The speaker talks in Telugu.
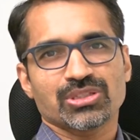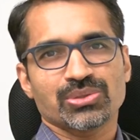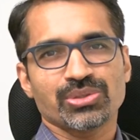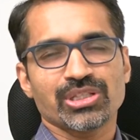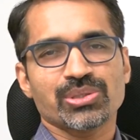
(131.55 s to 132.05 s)

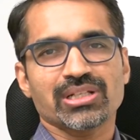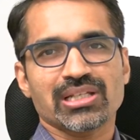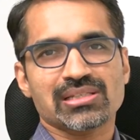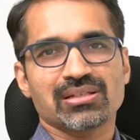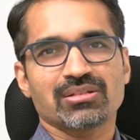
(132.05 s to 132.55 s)
టూడియోకో
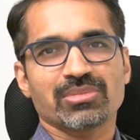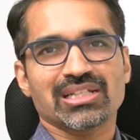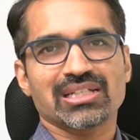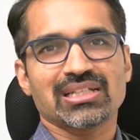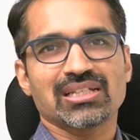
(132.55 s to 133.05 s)
టెస్ట్లో
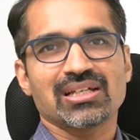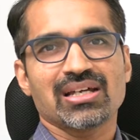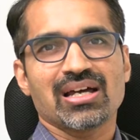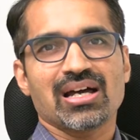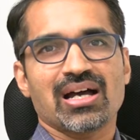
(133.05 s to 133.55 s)
మనకి
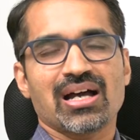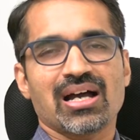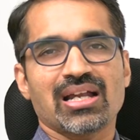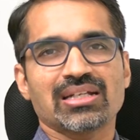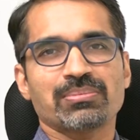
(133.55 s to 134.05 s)

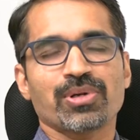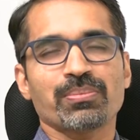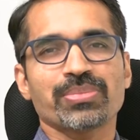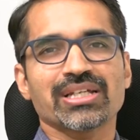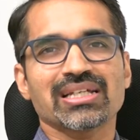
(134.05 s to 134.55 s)
హార్ట్
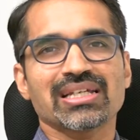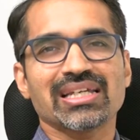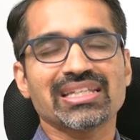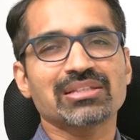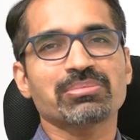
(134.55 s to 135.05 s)
పంపింగ్
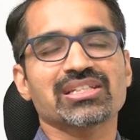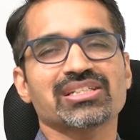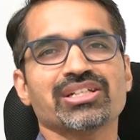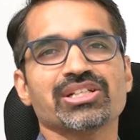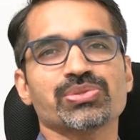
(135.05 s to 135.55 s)
ఎంత
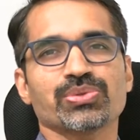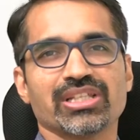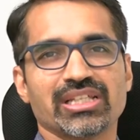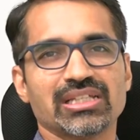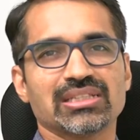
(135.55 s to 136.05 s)
పర్సంటేజ్
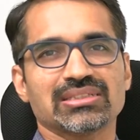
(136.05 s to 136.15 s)
ఉంది